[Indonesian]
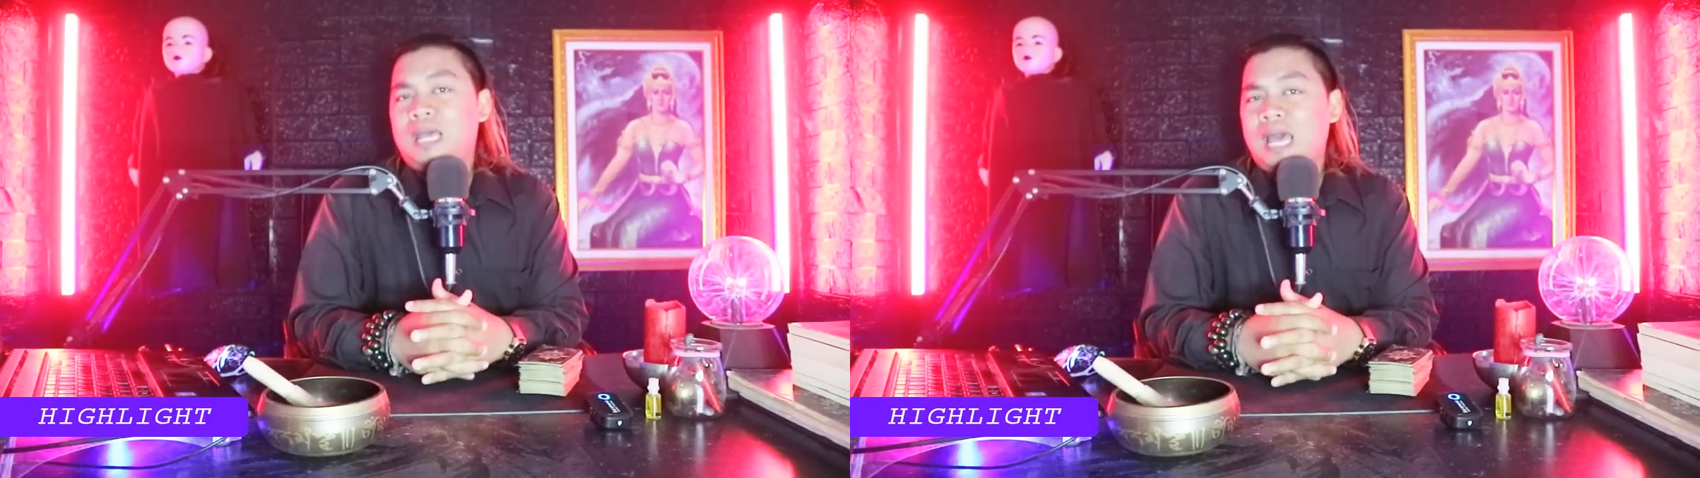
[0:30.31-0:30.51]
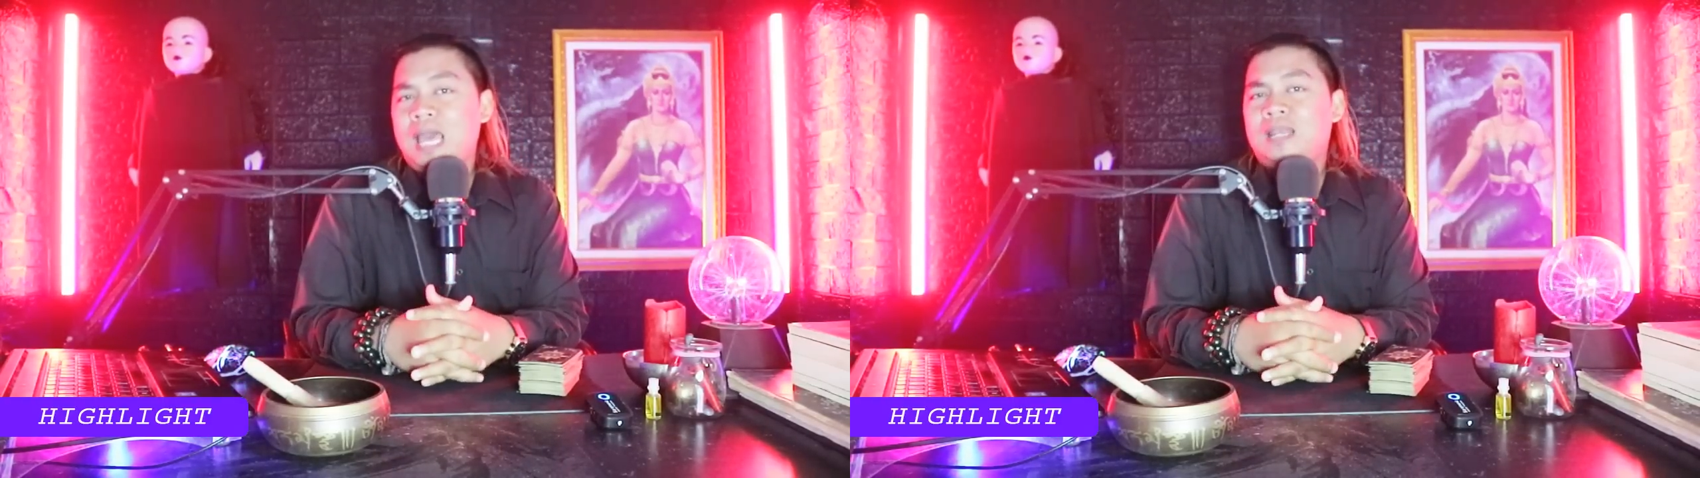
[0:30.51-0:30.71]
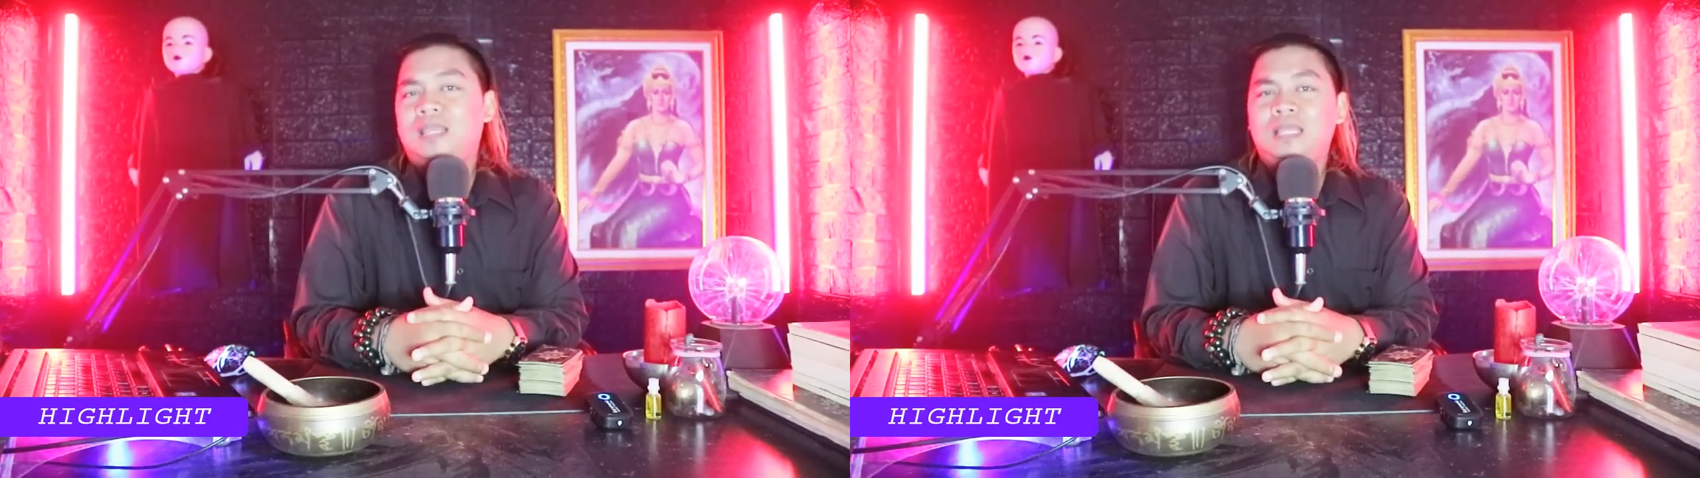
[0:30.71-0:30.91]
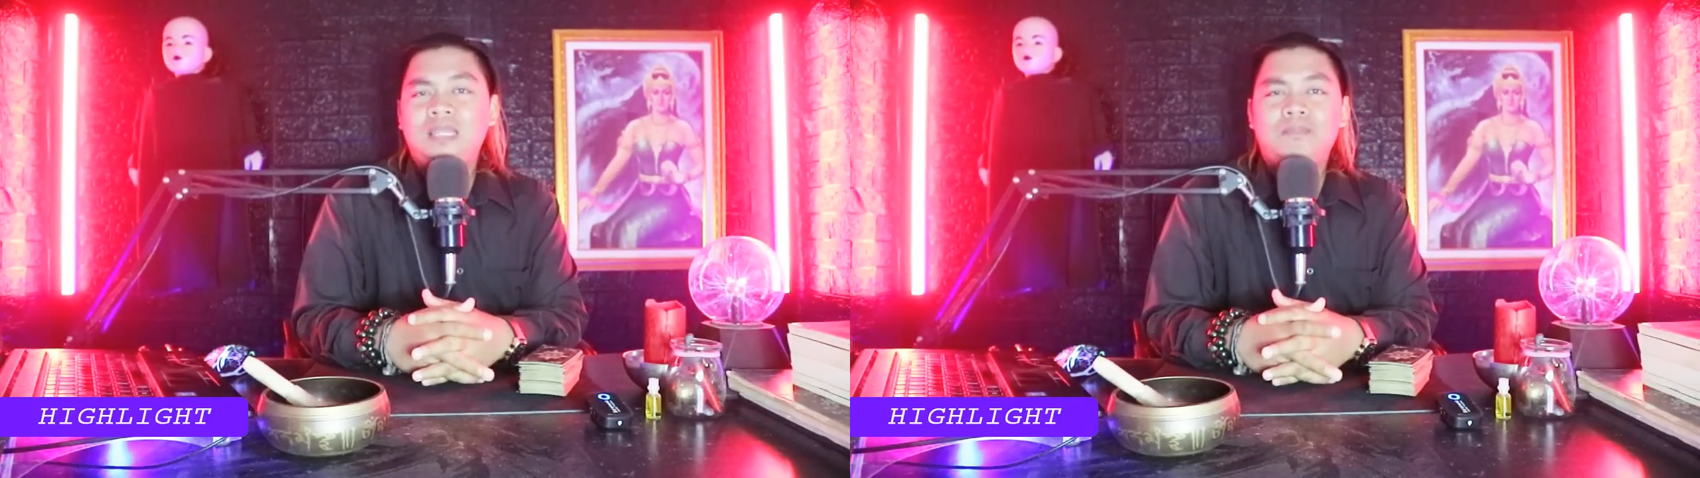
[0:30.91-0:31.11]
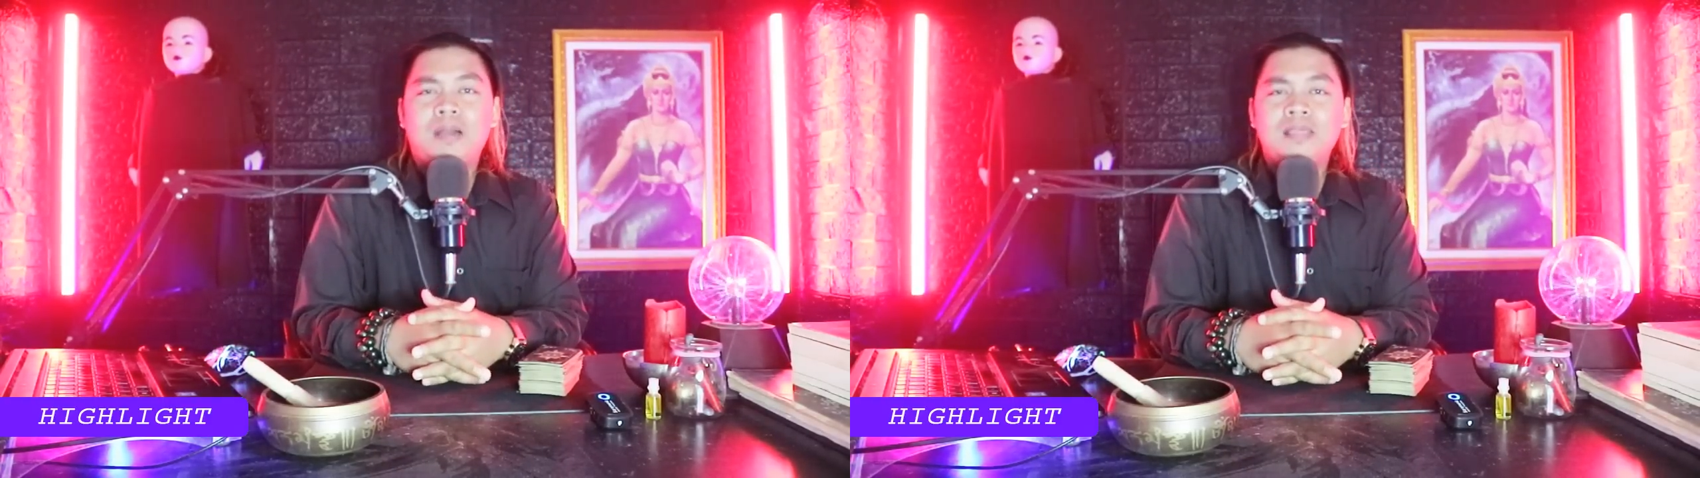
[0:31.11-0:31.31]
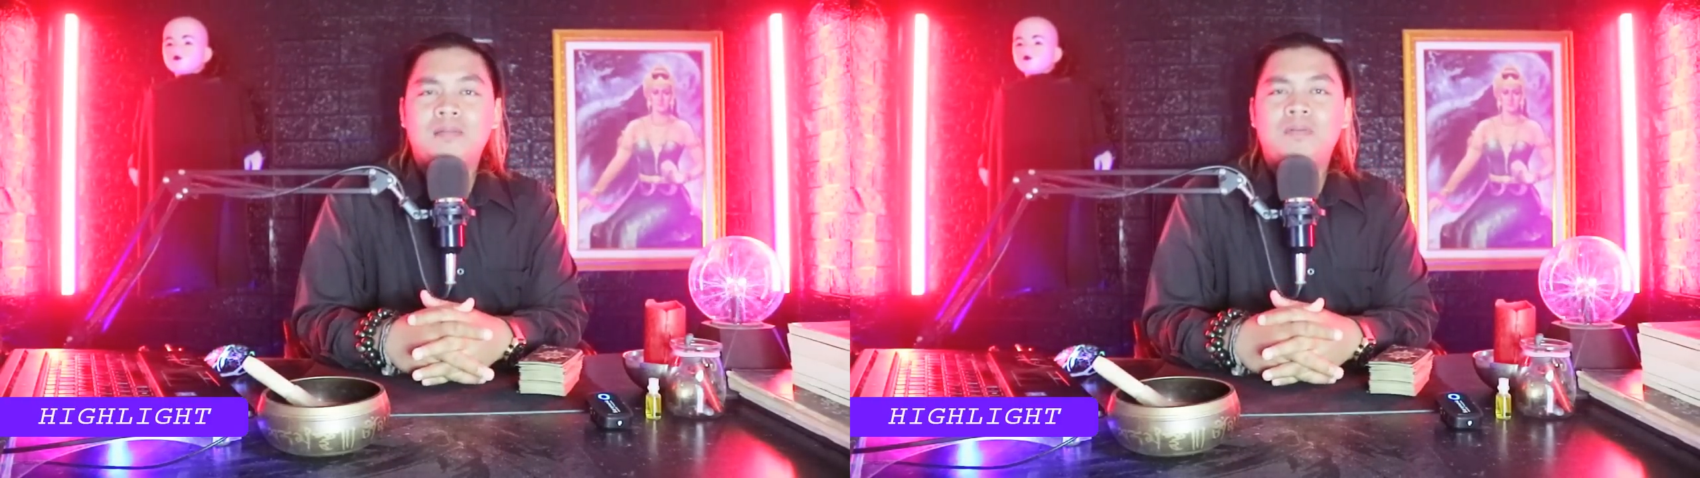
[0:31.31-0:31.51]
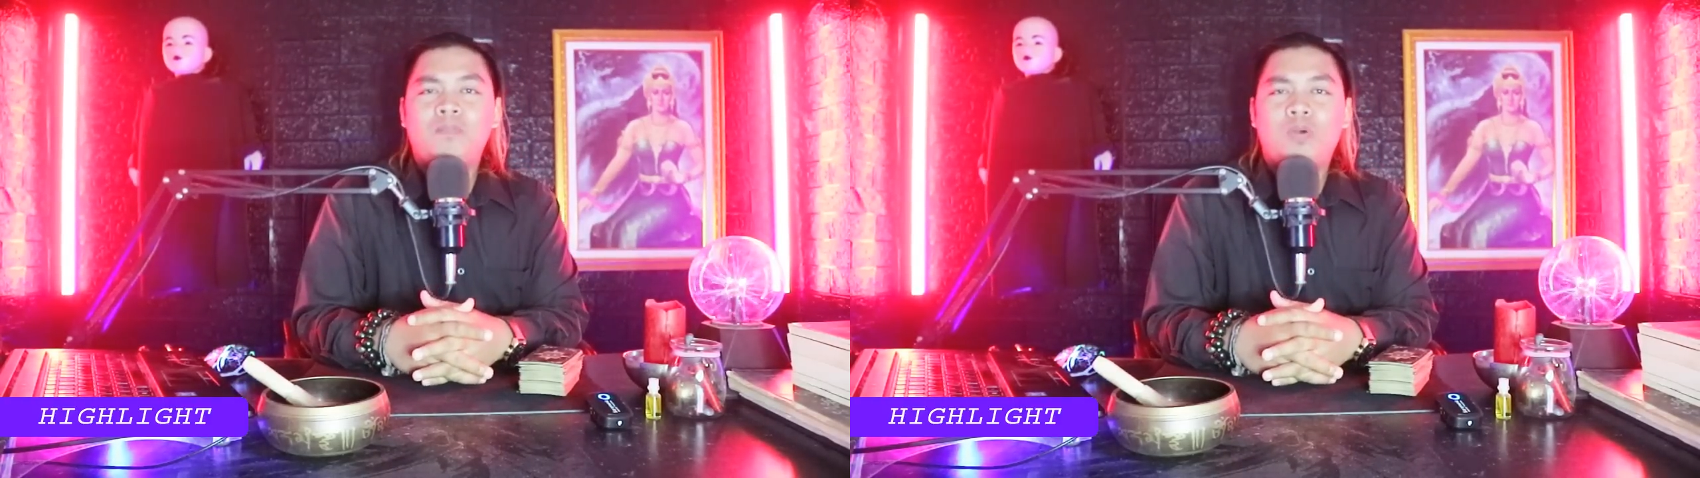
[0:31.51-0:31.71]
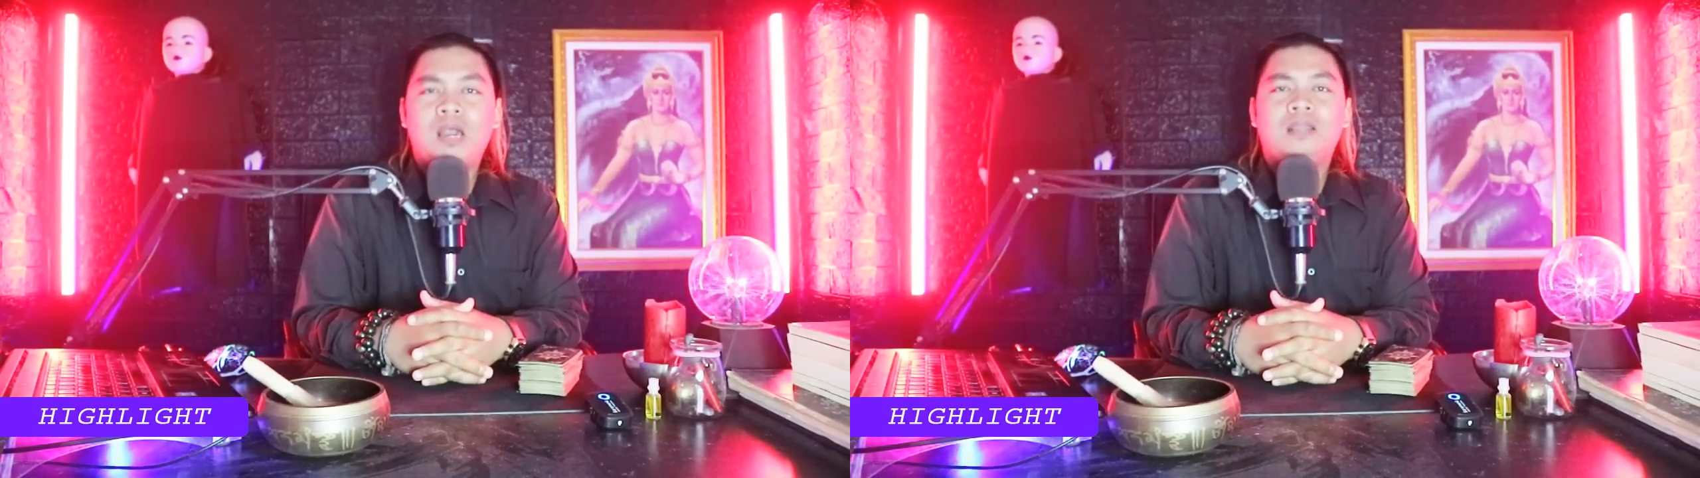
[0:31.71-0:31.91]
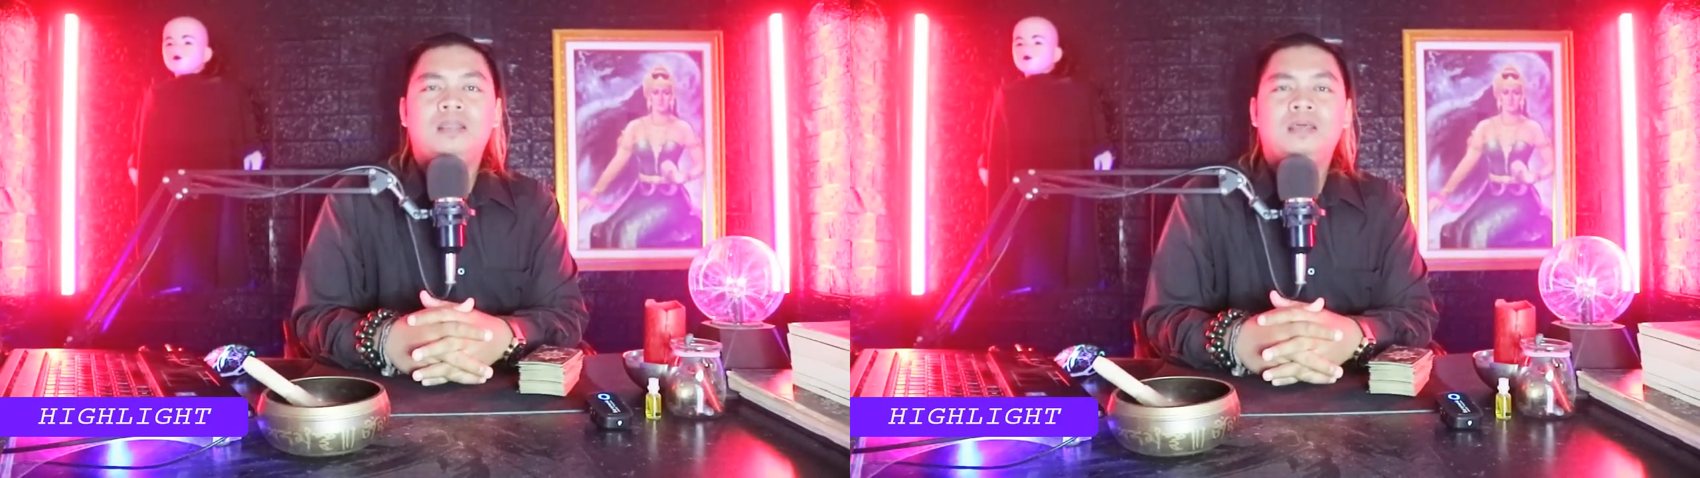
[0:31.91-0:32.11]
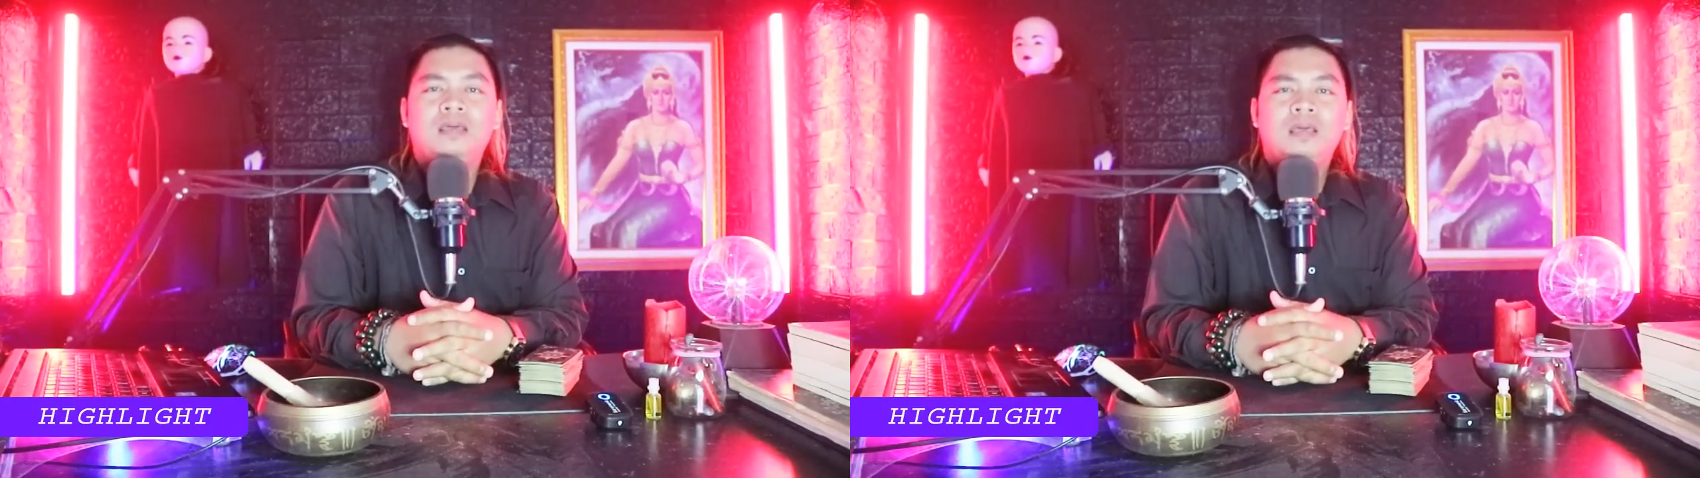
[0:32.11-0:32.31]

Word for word: dan ini banyak membuat